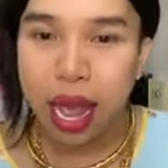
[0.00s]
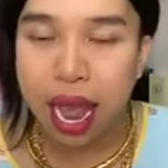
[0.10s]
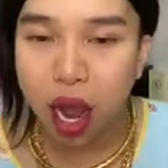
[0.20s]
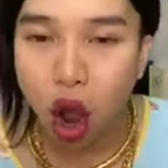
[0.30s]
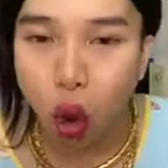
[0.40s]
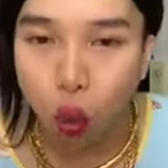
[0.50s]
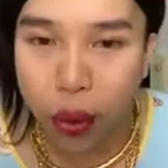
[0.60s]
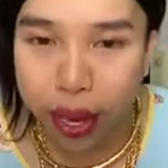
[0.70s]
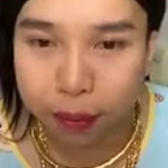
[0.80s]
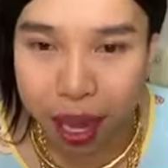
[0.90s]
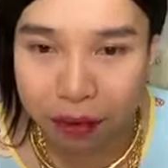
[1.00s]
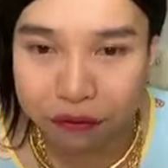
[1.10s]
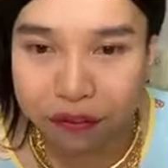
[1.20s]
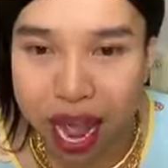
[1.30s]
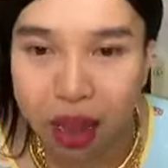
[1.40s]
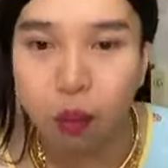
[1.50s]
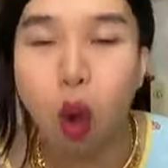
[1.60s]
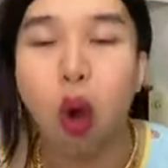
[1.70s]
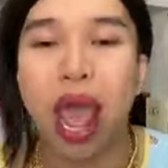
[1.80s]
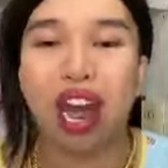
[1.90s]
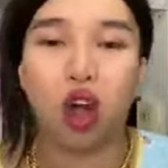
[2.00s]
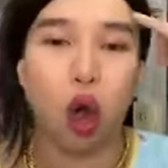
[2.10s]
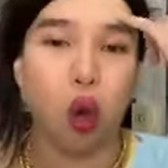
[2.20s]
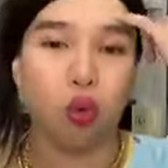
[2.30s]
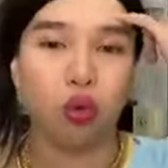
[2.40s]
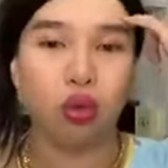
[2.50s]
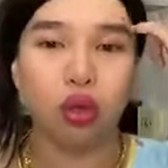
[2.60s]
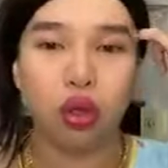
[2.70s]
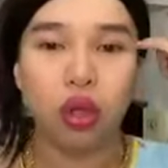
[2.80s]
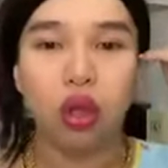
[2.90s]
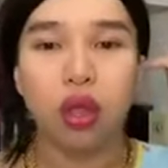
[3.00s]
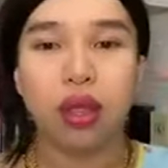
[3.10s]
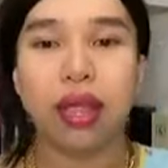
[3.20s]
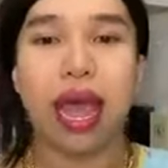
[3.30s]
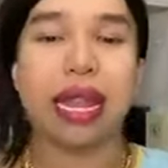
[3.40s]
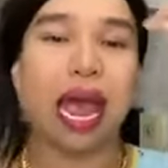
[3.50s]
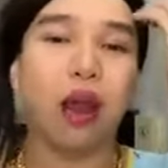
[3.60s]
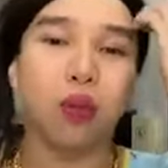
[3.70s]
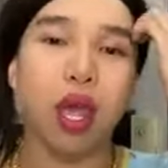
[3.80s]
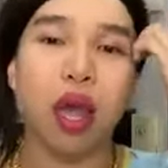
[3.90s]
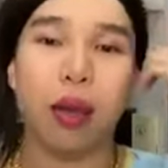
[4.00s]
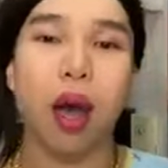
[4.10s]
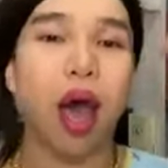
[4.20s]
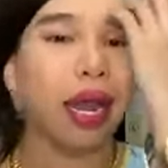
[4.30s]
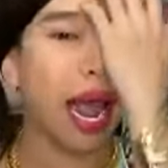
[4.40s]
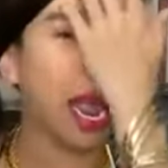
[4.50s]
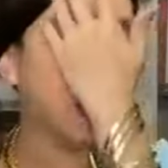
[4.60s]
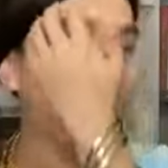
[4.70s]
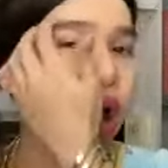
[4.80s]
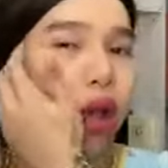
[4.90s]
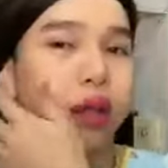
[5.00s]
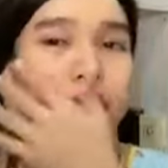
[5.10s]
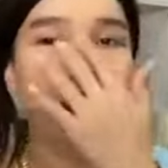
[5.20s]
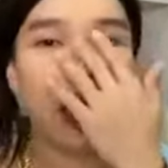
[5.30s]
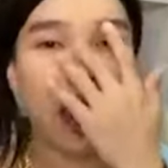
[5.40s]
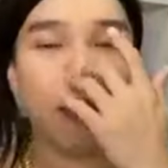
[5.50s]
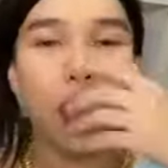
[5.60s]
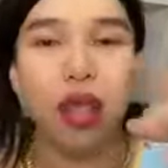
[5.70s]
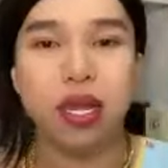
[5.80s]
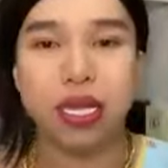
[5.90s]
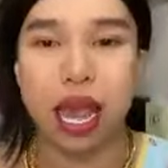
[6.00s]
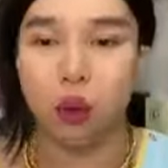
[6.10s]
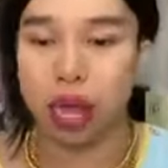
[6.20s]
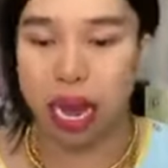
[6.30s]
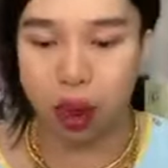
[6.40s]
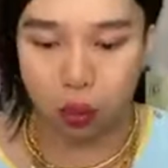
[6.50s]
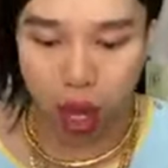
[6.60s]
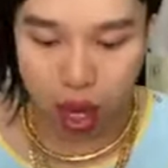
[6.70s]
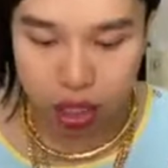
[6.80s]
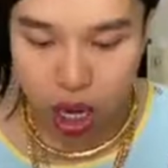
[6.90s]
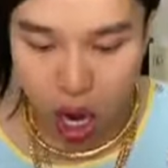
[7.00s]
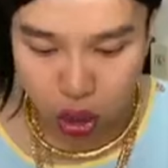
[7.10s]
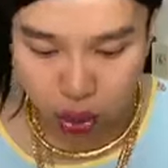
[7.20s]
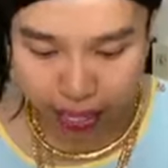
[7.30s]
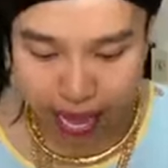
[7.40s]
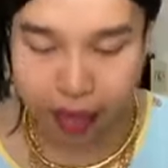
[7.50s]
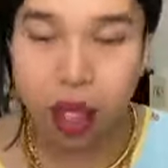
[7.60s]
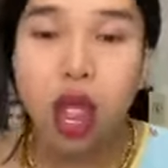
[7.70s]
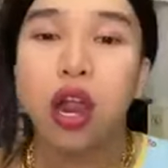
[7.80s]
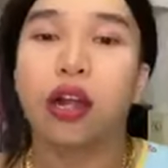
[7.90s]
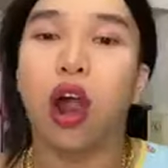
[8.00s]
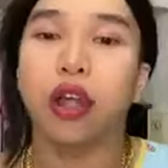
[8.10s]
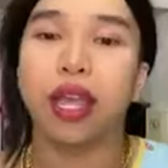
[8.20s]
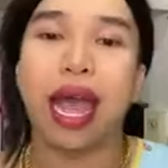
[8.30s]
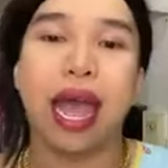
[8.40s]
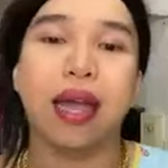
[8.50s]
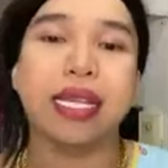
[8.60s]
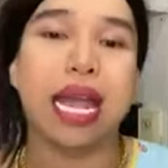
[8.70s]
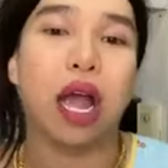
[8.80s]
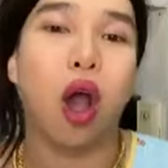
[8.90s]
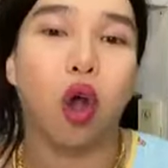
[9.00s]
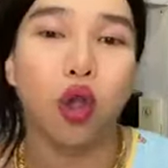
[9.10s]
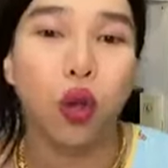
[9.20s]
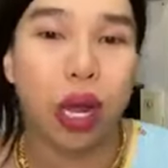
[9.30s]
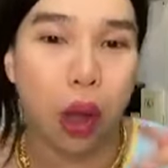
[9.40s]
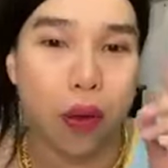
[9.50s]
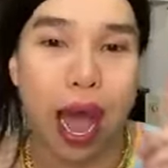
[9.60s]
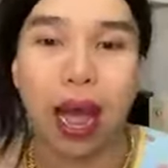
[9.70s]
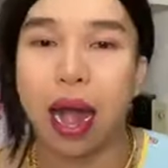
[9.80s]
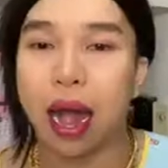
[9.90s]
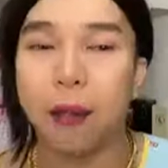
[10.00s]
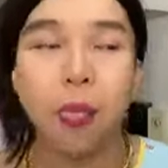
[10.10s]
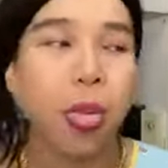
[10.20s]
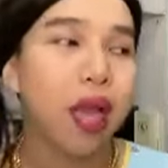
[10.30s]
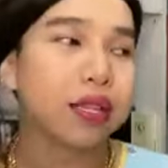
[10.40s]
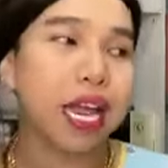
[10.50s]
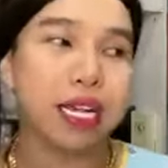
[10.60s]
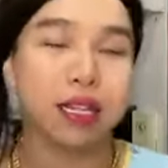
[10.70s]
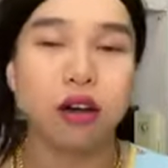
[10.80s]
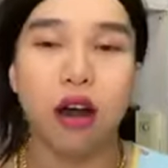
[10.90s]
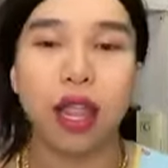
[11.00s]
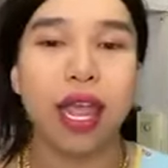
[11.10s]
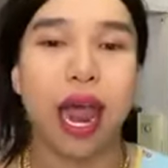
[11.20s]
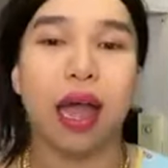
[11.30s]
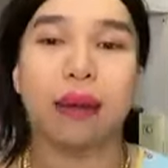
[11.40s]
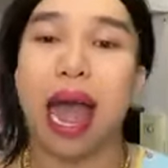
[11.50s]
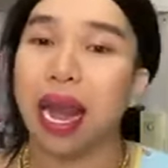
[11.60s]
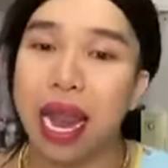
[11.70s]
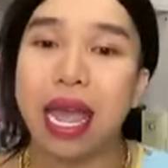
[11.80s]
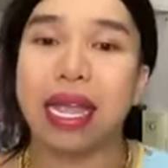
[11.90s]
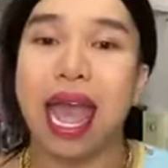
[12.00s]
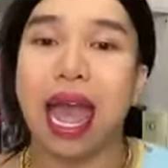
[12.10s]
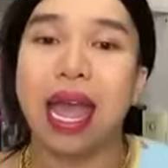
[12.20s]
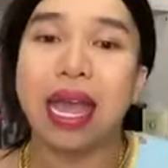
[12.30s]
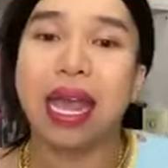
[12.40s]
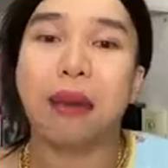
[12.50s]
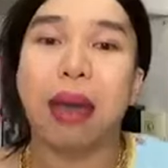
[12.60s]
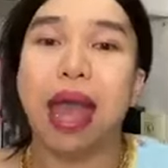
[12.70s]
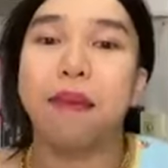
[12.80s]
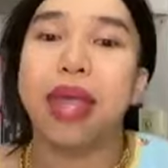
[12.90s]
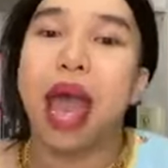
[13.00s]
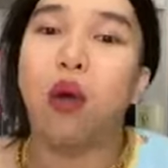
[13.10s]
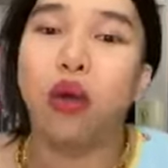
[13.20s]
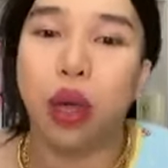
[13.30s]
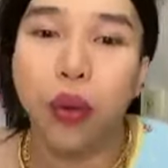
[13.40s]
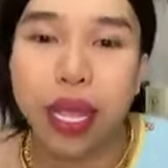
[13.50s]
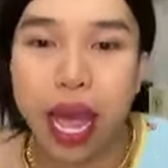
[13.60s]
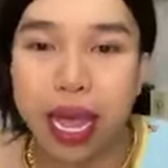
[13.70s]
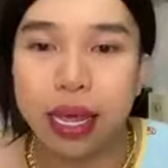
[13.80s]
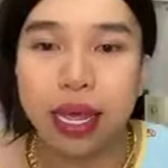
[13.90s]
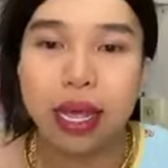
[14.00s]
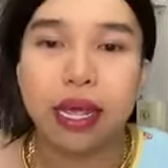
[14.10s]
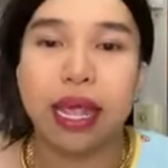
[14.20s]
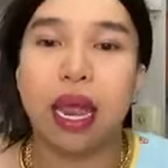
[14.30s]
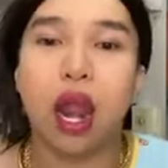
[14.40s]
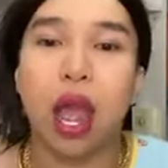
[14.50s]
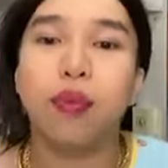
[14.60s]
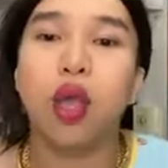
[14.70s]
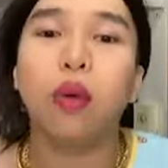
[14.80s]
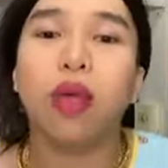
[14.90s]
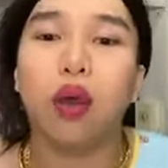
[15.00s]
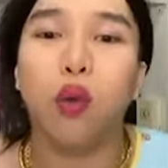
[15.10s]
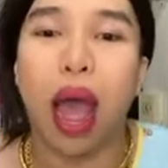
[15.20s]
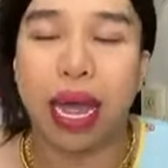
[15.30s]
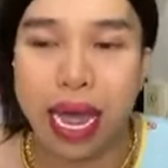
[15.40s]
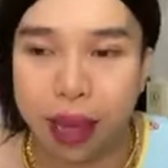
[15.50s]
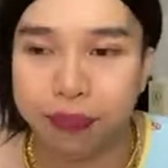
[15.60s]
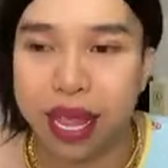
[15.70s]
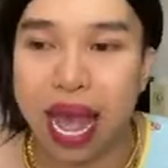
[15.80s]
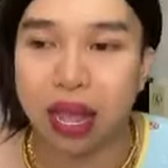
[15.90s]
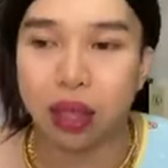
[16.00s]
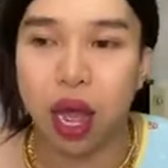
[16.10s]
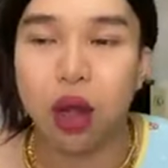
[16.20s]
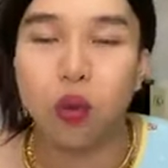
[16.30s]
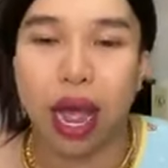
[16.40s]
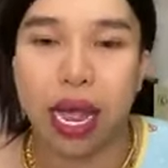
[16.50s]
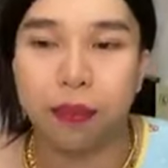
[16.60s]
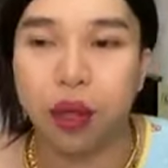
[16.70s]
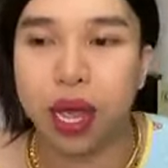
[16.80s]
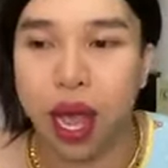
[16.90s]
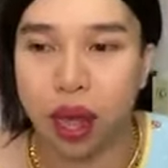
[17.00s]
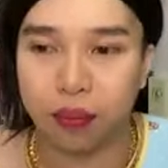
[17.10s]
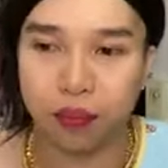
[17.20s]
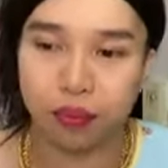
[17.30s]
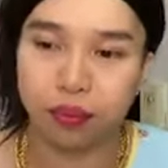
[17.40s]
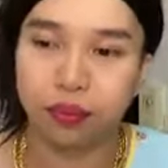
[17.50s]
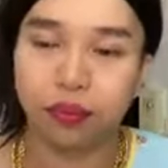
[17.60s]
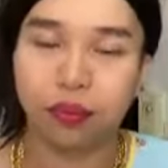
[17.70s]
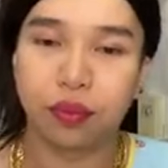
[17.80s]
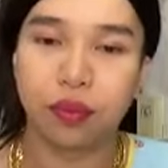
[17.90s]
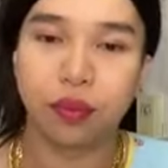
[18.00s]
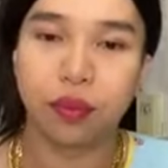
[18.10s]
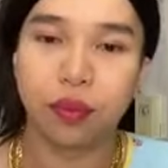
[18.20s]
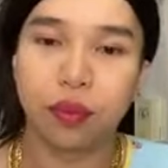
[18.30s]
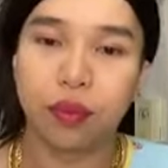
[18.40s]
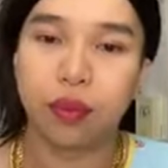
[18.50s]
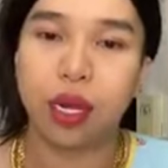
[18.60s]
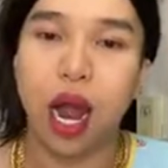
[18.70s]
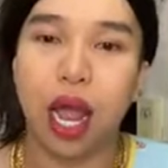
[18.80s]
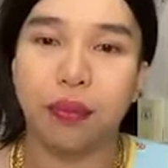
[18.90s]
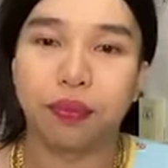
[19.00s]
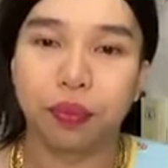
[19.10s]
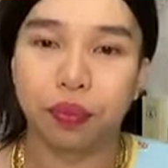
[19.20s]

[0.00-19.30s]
Hello Nguyễn Mạnh Phát Bolero Dạ thải độc trưng em hết hàng rồi Em mới vừa sale qua thải độc trưng hết trơn rồi nha Rồi những ai ở Sài Gòn có nhu cầu đặt à, trà sữa gì đó đặt liền nha Ngày mai em giao luôn nha quý vị Dạ rồi em chốt cho anh Hoàng Hiệp nha Anh Hoàng Hiệp chưa kìa dạ rồi. rồi